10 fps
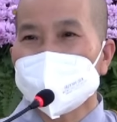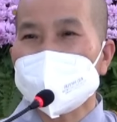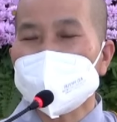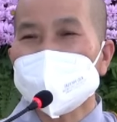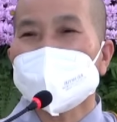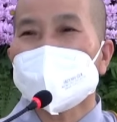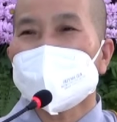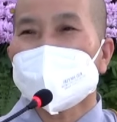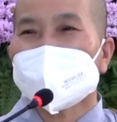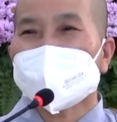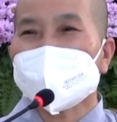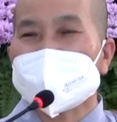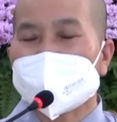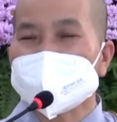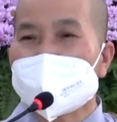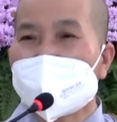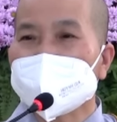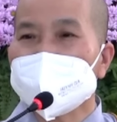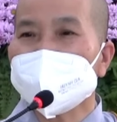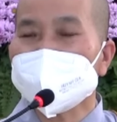mới có thể
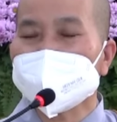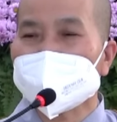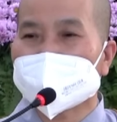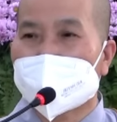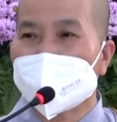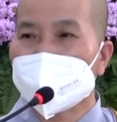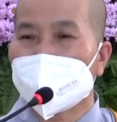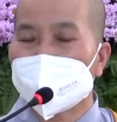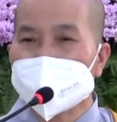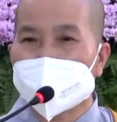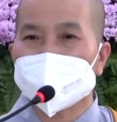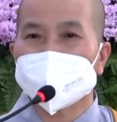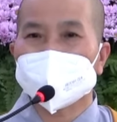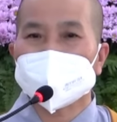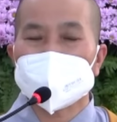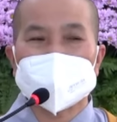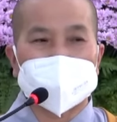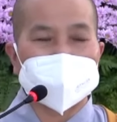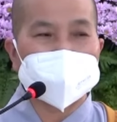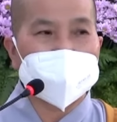tha thứ tất cả lỗi lầm cho
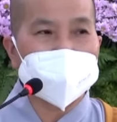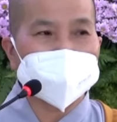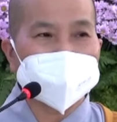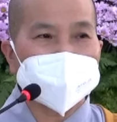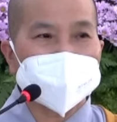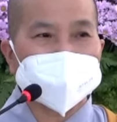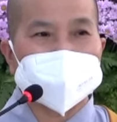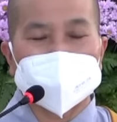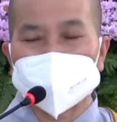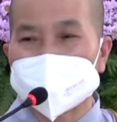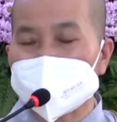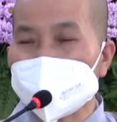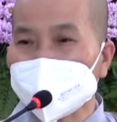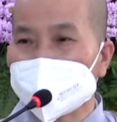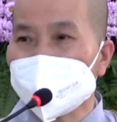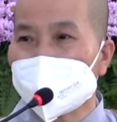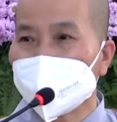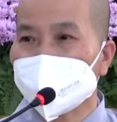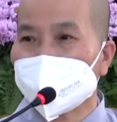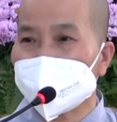kẻ khác. Và chỉ có tấm
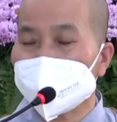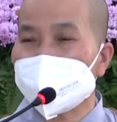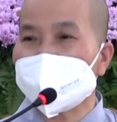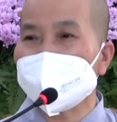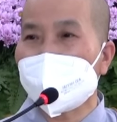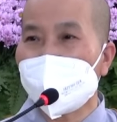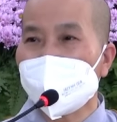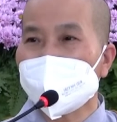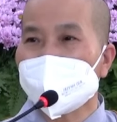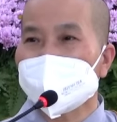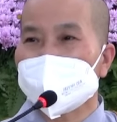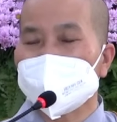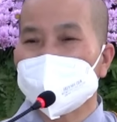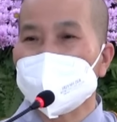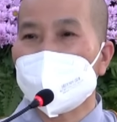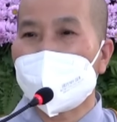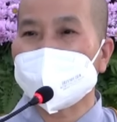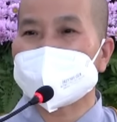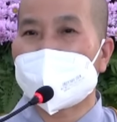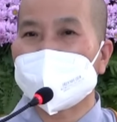lòng từ bi đó thì mới
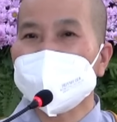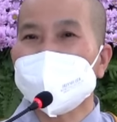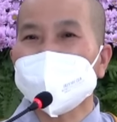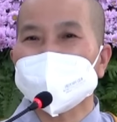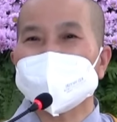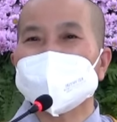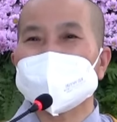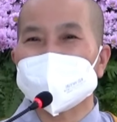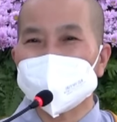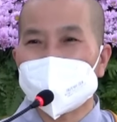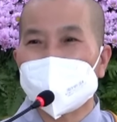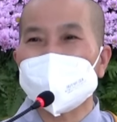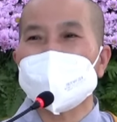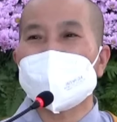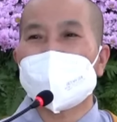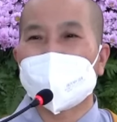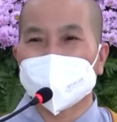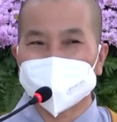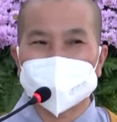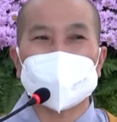hóa giải hết những mối
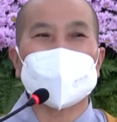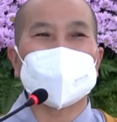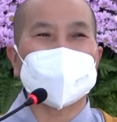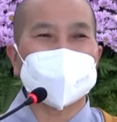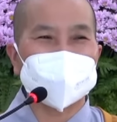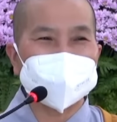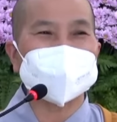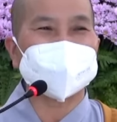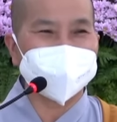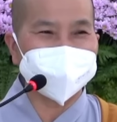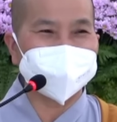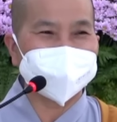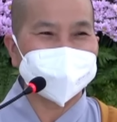hận thù, quý vị ơi.